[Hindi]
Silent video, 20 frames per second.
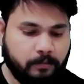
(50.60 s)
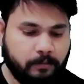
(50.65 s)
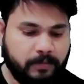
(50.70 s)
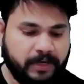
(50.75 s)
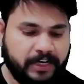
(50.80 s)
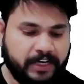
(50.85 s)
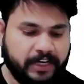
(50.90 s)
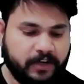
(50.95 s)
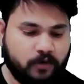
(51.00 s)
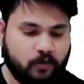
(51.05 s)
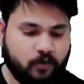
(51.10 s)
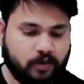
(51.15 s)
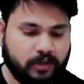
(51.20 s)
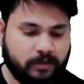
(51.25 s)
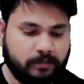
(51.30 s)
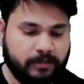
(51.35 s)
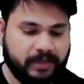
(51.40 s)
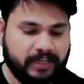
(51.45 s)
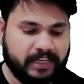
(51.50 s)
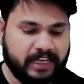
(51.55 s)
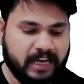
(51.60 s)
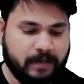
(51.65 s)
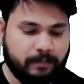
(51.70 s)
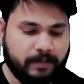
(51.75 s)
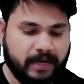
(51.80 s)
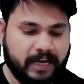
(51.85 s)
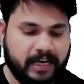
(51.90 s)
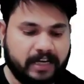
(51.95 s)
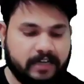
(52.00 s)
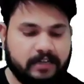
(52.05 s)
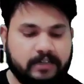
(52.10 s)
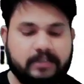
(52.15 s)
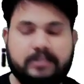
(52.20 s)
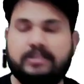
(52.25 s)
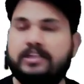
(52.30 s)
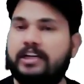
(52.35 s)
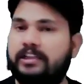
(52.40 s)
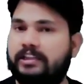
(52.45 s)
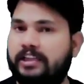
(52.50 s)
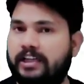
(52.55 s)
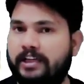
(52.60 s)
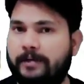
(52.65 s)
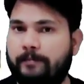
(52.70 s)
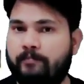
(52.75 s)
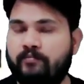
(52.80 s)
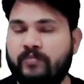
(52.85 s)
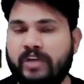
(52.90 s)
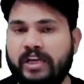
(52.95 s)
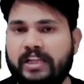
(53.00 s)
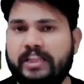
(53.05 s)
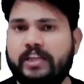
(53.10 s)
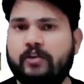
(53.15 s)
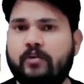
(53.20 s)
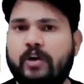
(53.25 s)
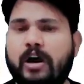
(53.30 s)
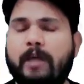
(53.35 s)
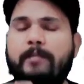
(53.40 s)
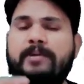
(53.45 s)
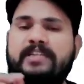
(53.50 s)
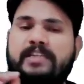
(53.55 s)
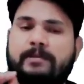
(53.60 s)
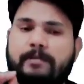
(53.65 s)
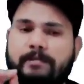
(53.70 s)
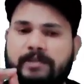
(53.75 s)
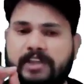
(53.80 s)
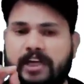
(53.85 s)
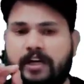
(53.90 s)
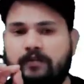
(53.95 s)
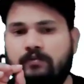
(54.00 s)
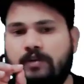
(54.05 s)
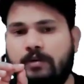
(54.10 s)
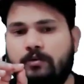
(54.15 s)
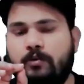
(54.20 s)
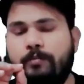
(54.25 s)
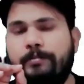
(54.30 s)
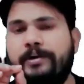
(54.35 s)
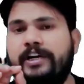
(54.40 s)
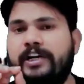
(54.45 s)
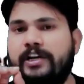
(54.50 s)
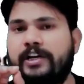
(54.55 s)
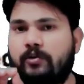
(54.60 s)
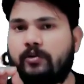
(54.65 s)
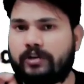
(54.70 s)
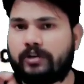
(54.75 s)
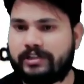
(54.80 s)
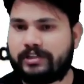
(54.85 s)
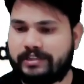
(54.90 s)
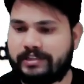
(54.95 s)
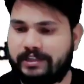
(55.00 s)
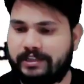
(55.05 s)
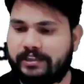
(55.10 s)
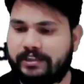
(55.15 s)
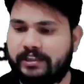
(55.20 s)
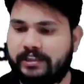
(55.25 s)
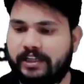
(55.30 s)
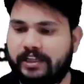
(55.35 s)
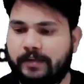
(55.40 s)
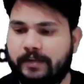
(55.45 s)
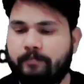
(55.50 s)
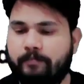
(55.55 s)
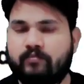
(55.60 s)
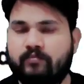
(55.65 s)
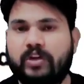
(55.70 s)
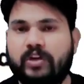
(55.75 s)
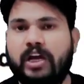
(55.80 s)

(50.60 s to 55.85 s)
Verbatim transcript: बीटी कॉटन में क्या पाया जाता है देखो हमेशा मैं बता रहा हूं आपको बीटी कॉटन से रिलेटेड है